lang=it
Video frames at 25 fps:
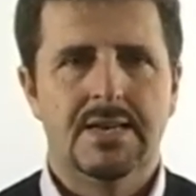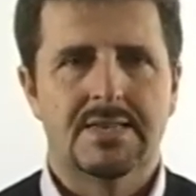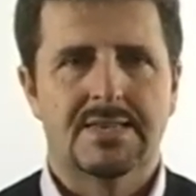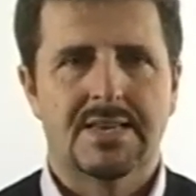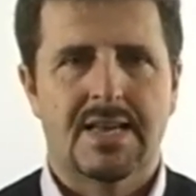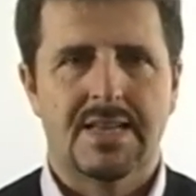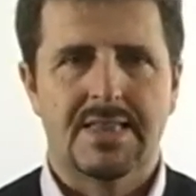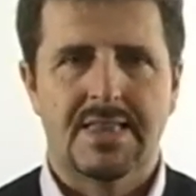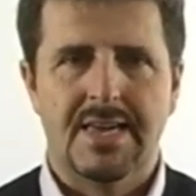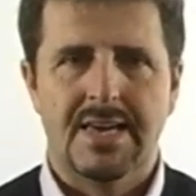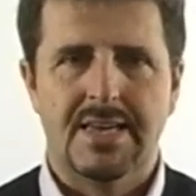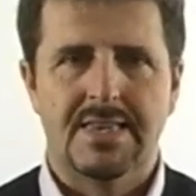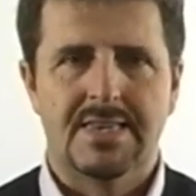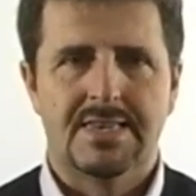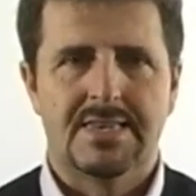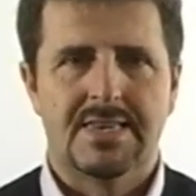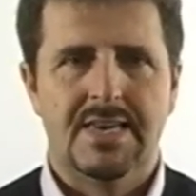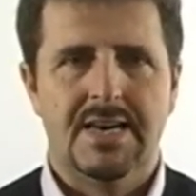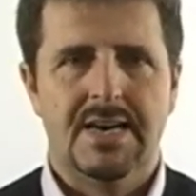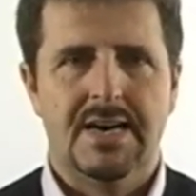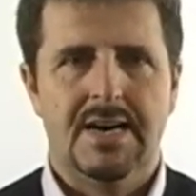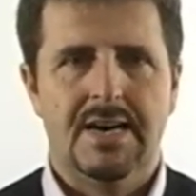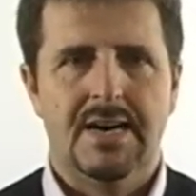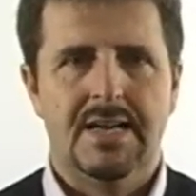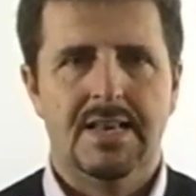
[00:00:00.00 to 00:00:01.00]

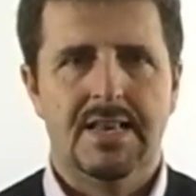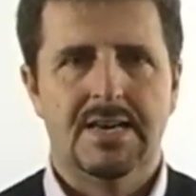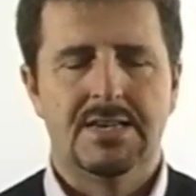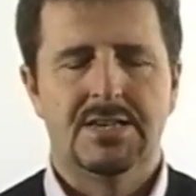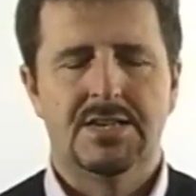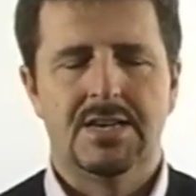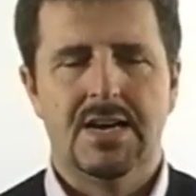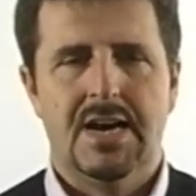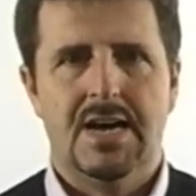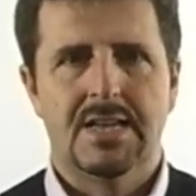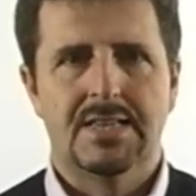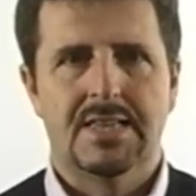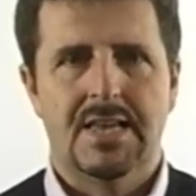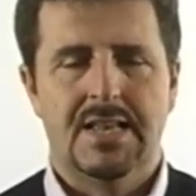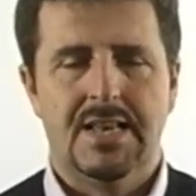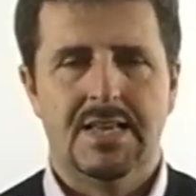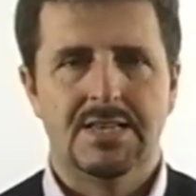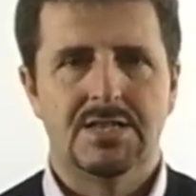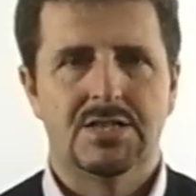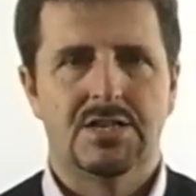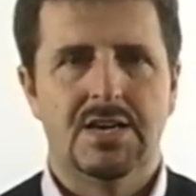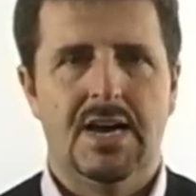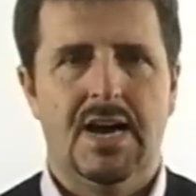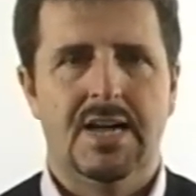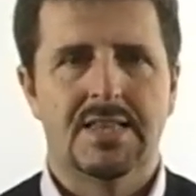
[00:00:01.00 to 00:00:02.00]
scadenza lasciata e
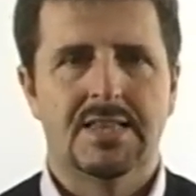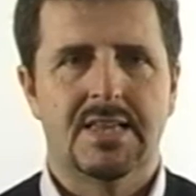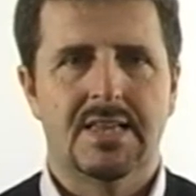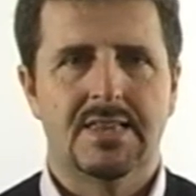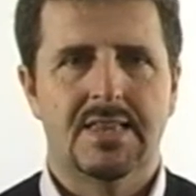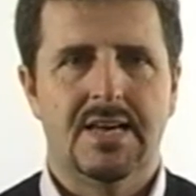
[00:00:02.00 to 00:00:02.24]
lanciata